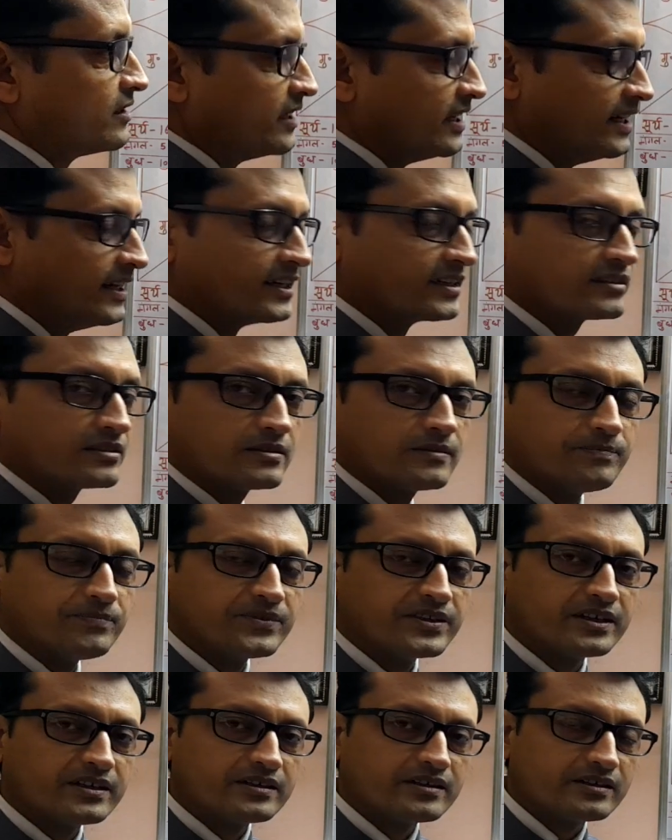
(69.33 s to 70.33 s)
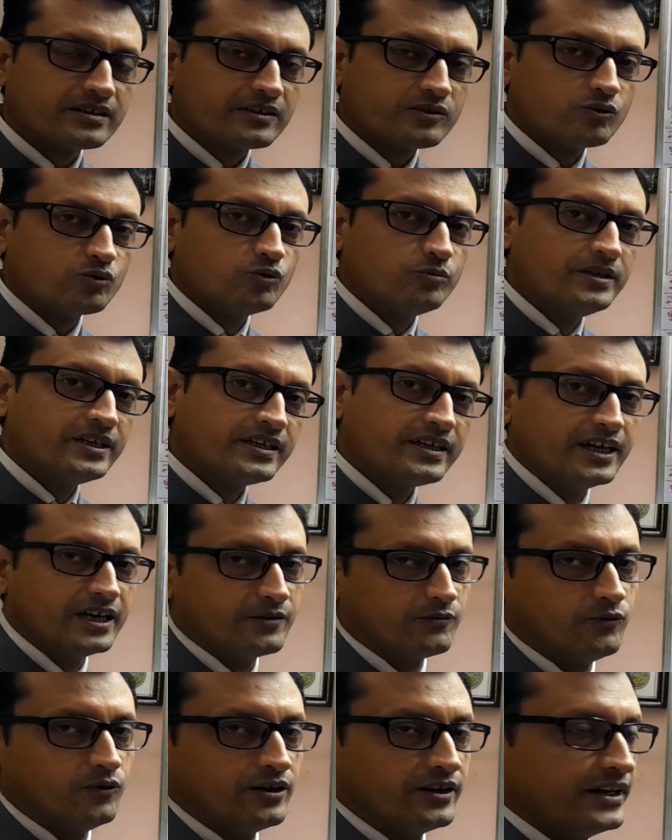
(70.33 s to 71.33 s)
डेट्स टू बी
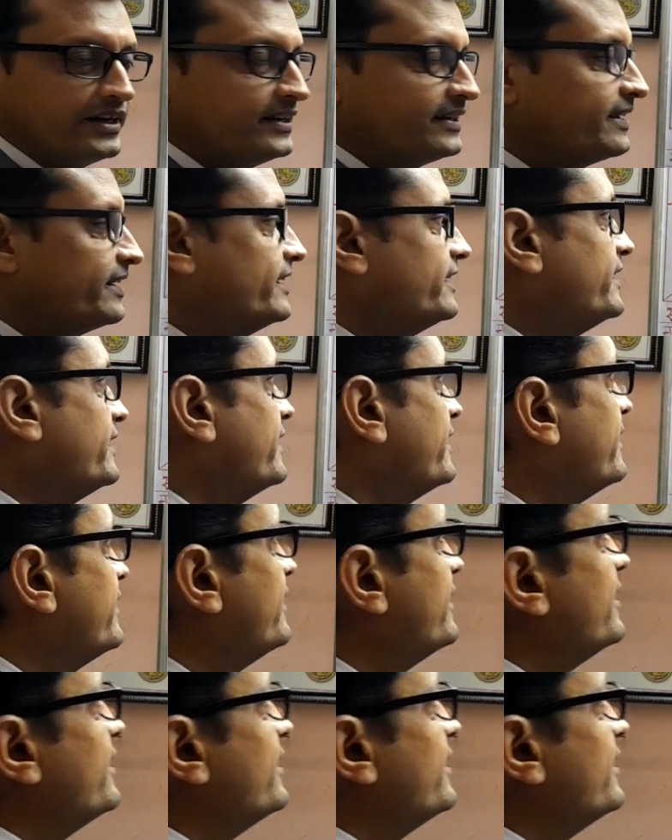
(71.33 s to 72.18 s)
केयरफुल रहने के लिए